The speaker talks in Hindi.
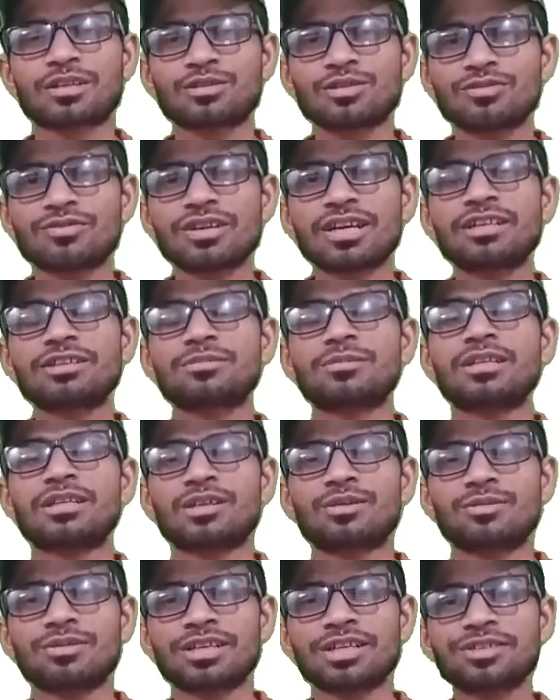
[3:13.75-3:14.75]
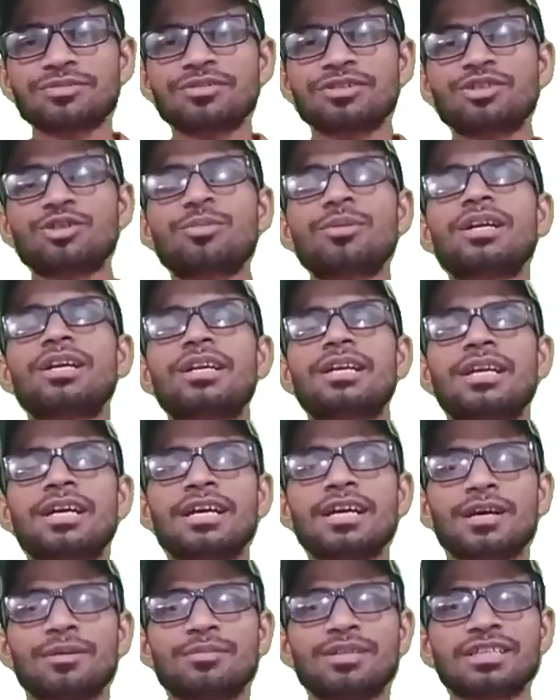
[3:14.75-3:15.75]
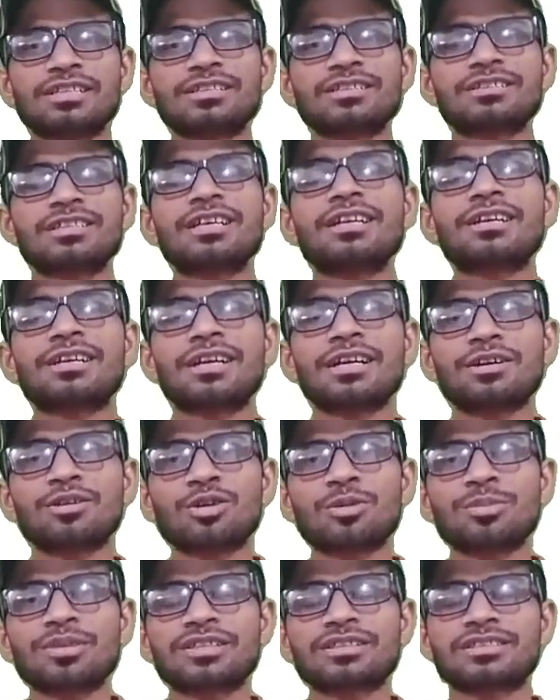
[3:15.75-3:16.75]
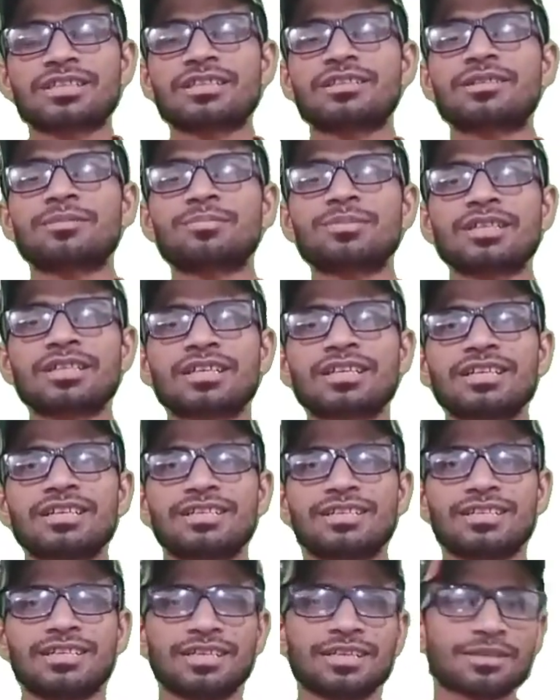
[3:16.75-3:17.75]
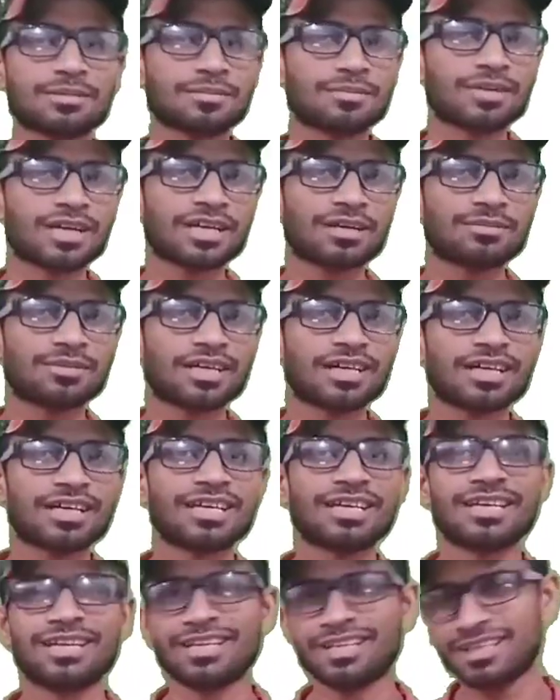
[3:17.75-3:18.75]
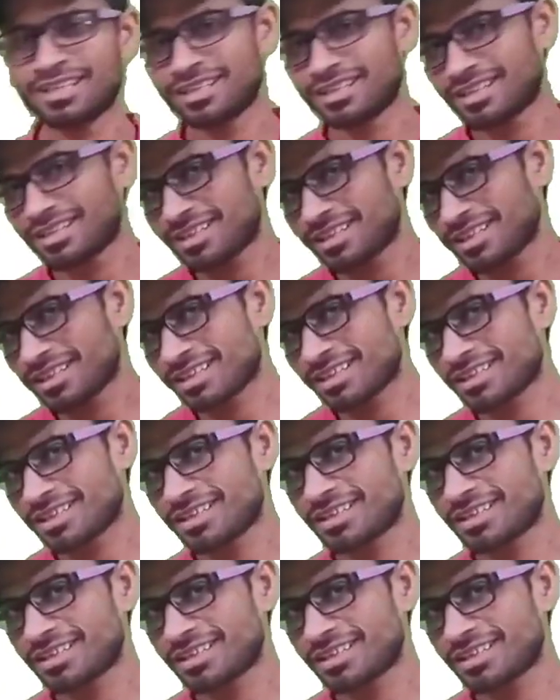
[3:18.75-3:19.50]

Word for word: तो फ्रेंड्स मिलता हूँ नेक्स्ट वीडियो में नए अपडेट के साथ नए टॉपिक के साथ तब तक के लिए बाय बाय टेक